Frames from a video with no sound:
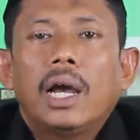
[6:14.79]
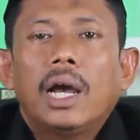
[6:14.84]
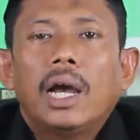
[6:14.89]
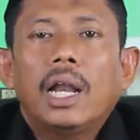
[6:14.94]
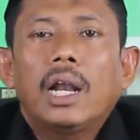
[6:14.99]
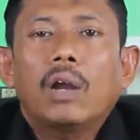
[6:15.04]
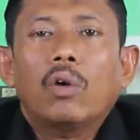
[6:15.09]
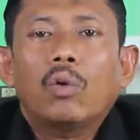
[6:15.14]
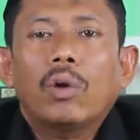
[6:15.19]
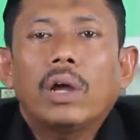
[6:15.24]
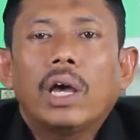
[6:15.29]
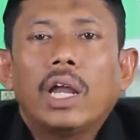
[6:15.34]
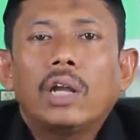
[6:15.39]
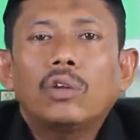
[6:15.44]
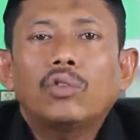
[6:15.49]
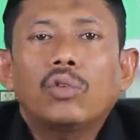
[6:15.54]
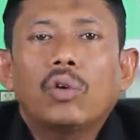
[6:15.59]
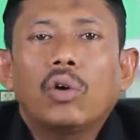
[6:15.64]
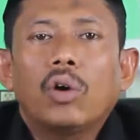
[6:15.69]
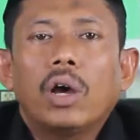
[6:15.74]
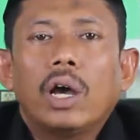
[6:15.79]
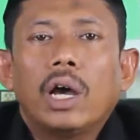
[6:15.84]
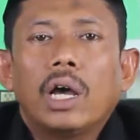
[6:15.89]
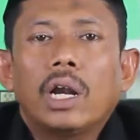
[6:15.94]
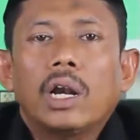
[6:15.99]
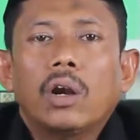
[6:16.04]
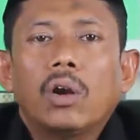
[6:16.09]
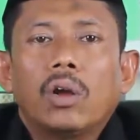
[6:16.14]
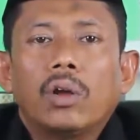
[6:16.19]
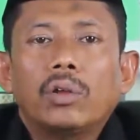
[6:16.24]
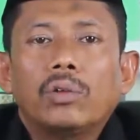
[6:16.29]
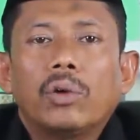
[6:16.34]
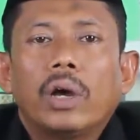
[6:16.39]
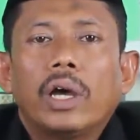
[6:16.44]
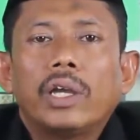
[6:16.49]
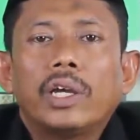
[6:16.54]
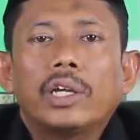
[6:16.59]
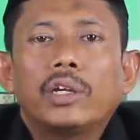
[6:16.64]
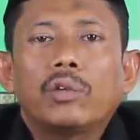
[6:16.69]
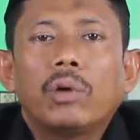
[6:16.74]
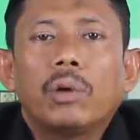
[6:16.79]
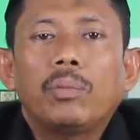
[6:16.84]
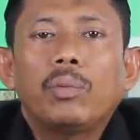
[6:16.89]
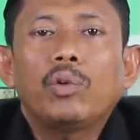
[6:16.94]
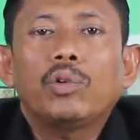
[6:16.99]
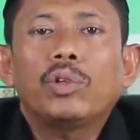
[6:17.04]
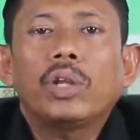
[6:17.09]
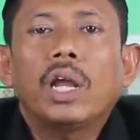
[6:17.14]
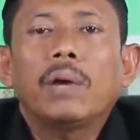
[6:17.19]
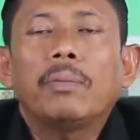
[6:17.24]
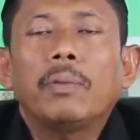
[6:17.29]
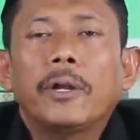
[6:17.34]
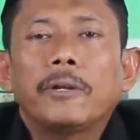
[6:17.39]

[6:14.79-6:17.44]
Al-Qur'an surah Ar-Ra'd ayat 28.